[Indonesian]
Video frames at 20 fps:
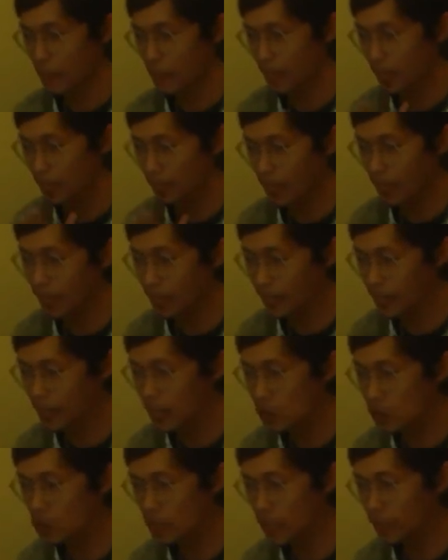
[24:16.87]
Perkataan
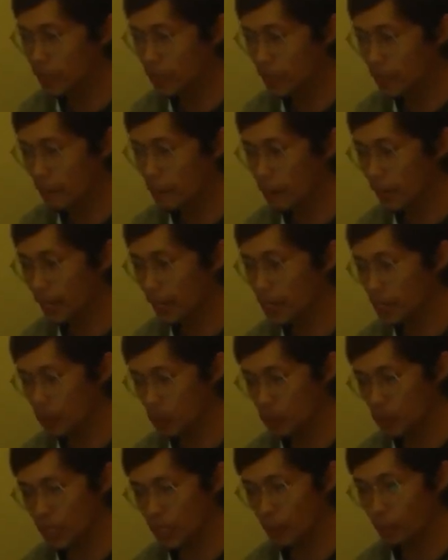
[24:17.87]
ini juga tidak
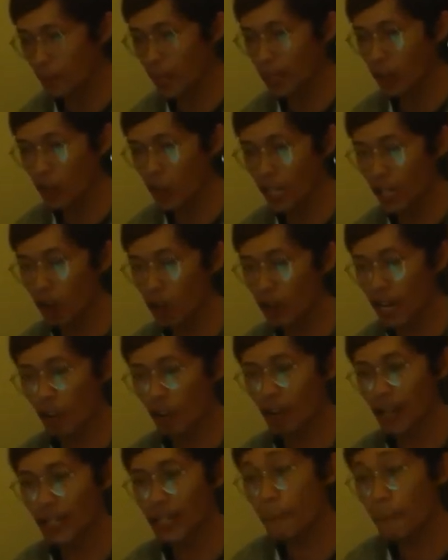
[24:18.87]
pernah diucapkan oleh
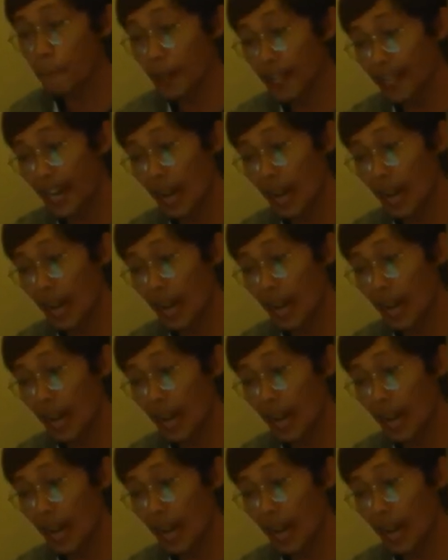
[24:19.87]
orang-orang yang